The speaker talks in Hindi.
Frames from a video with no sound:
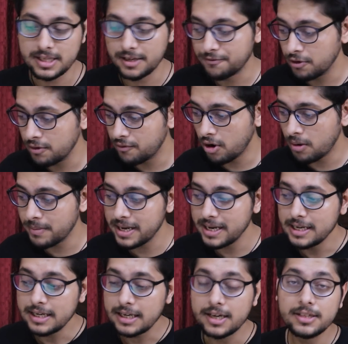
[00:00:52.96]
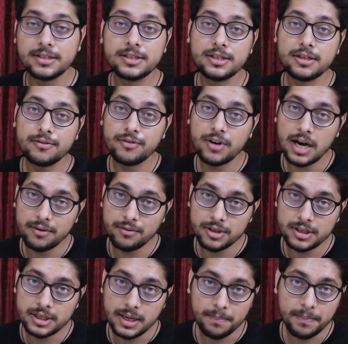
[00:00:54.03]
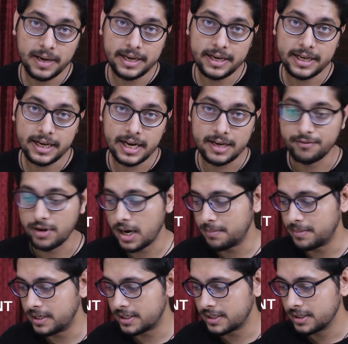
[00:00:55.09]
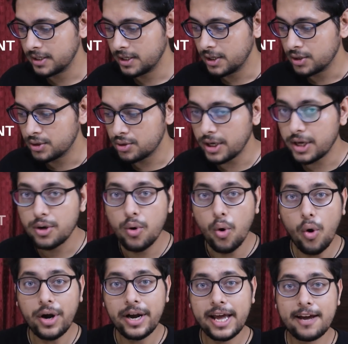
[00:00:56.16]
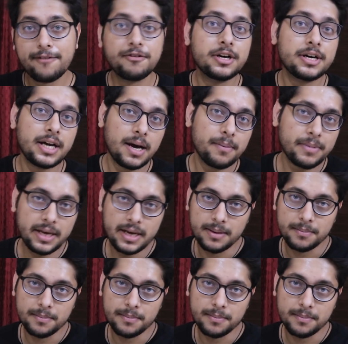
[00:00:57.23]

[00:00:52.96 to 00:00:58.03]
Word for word: जिसका फुल फॉर्म है कंजर्व अवर डिप्लीटिंग एनवायरमेंट तो एक कोड एफर्ट नाम की